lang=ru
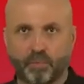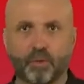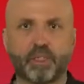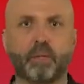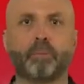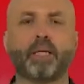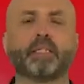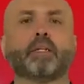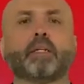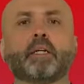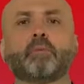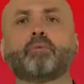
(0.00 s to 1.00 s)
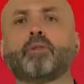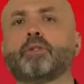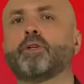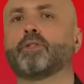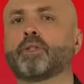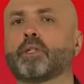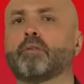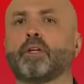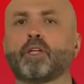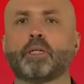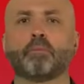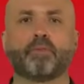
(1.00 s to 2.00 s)
После падения коммунистического
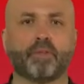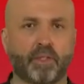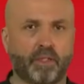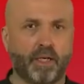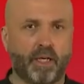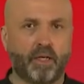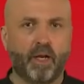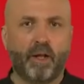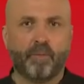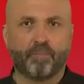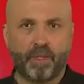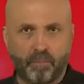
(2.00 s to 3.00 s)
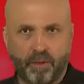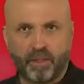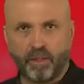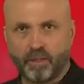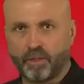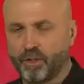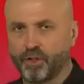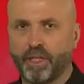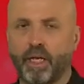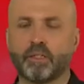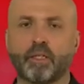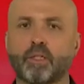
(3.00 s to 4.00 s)
режима в ГДР немедленно
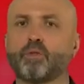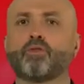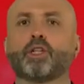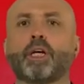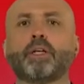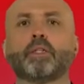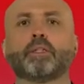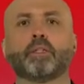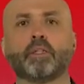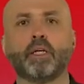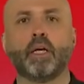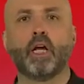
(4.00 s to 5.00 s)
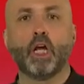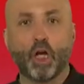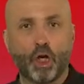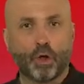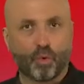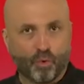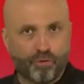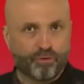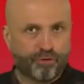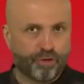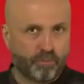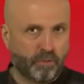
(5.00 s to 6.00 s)
начинается разрушение стены
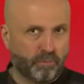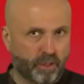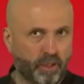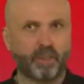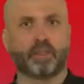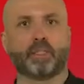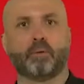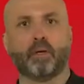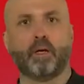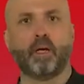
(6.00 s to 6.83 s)
ликующими берлинцами.